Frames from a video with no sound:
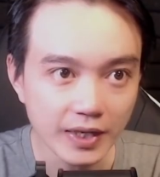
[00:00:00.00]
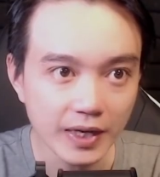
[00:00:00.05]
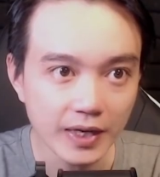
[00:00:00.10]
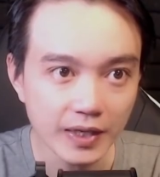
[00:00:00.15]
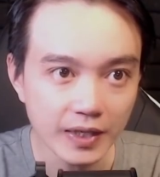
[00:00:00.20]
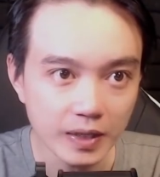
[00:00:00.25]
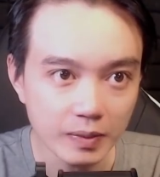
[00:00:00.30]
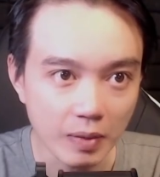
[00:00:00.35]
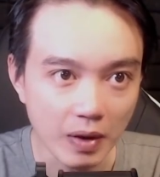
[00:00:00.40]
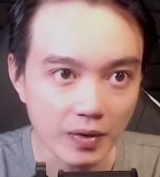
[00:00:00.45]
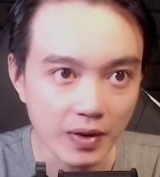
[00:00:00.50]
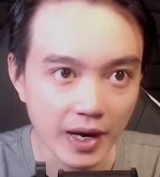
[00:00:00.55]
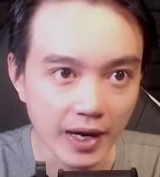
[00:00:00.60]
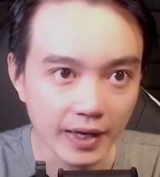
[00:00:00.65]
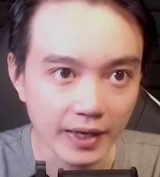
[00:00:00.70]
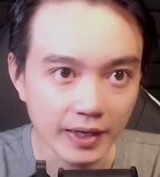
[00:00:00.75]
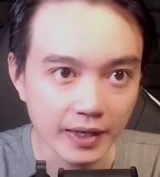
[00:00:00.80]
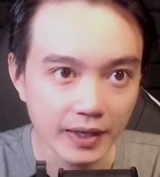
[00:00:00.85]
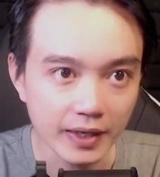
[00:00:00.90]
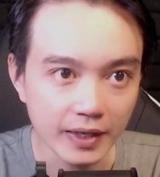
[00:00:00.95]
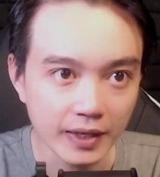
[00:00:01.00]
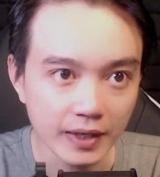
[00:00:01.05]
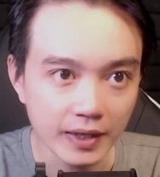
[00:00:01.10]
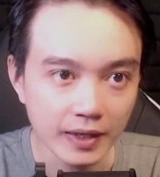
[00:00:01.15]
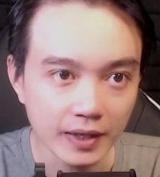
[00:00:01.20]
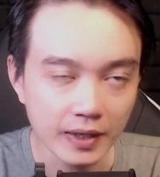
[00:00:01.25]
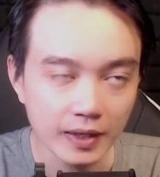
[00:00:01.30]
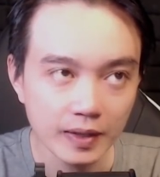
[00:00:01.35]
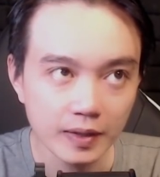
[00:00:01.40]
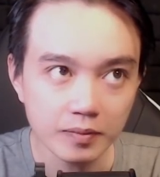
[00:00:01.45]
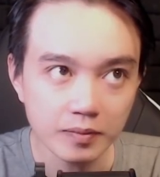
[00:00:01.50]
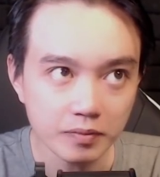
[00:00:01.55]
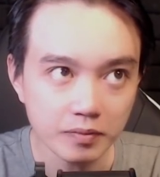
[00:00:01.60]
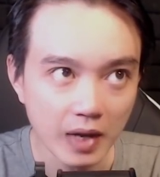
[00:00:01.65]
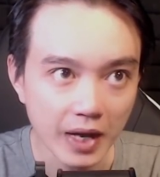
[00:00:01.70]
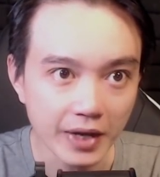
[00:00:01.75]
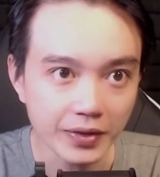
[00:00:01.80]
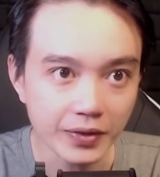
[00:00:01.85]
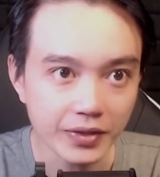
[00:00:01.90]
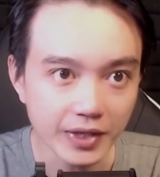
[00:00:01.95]
đi như Bảo An,
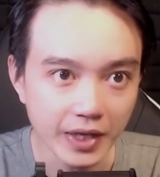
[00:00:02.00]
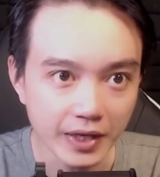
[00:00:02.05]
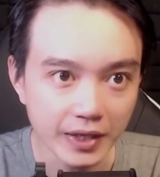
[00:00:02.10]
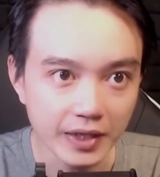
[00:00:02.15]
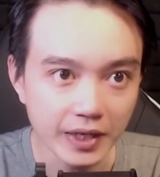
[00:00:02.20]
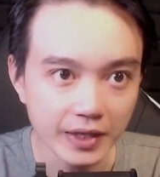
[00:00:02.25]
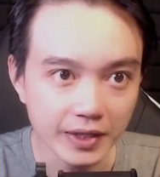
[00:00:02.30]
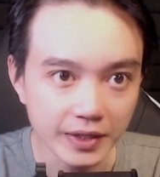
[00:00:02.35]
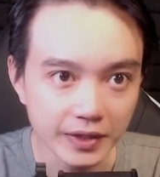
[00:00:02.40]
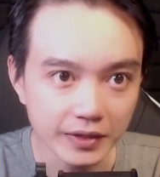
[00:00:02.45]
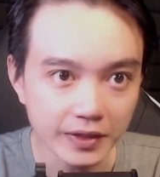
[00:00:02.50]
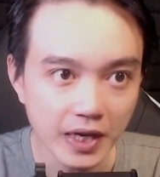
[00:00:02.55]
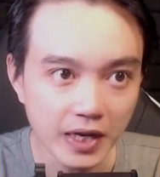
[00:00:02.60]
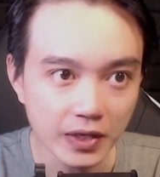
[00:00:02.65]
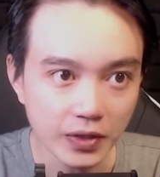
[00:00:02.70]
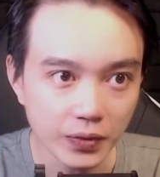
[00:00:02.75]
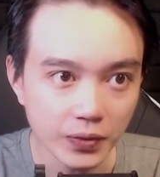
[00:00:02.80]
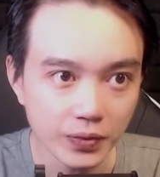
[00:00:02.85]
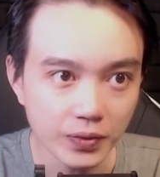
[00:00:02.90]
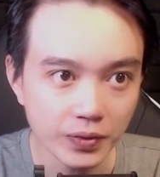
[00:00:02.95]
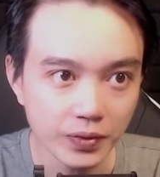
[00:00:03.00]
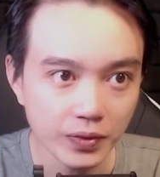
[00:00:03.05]
mà nó dâng lên như thác lũ.